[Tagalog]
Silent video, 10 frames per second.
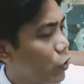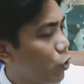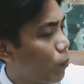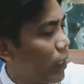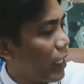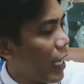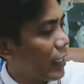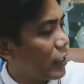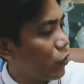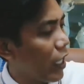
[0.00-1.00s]
to bring
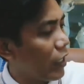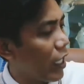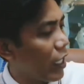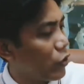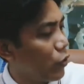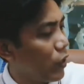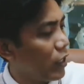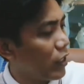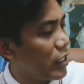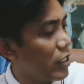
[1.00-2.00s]
us together
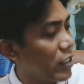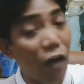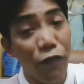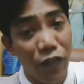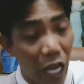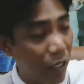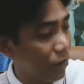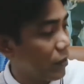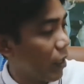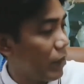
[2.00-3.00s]
during these tough
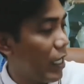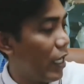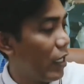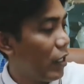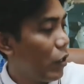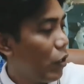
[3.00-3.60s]
times sabi niya